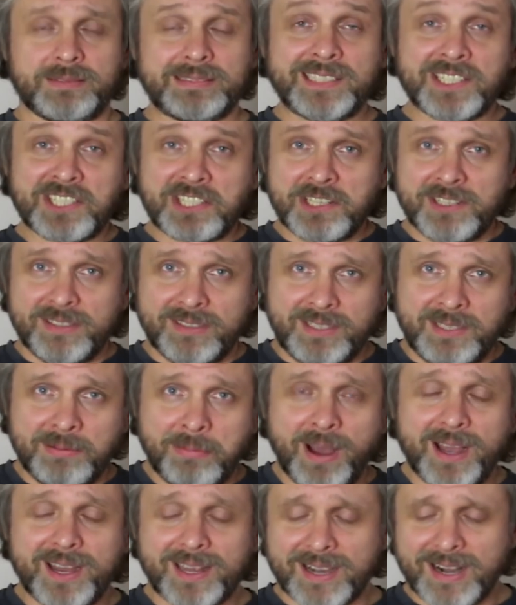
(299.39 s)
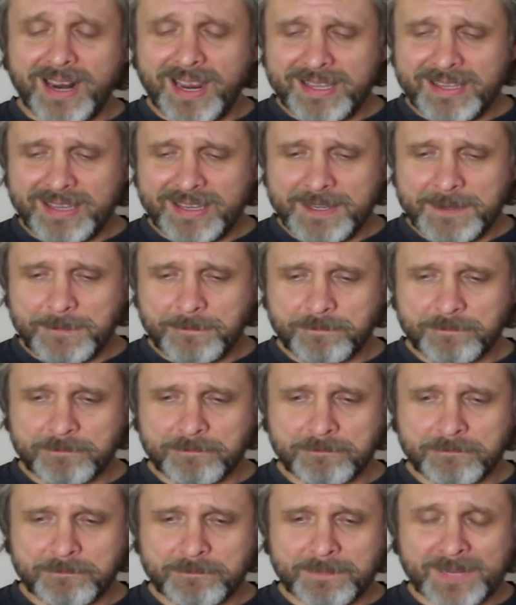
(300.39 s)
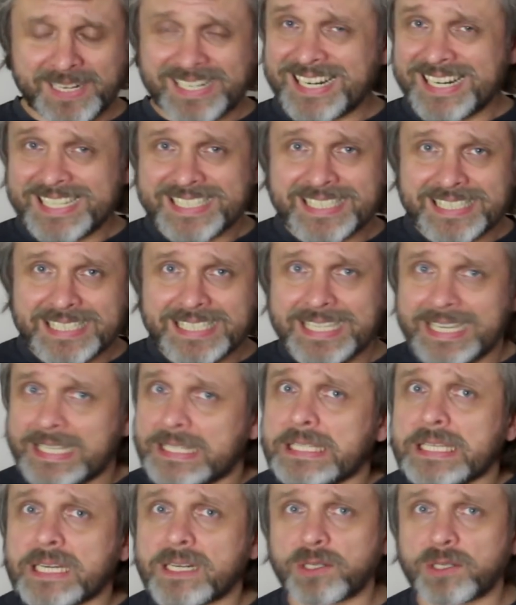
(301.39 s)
отношении демократии Россия не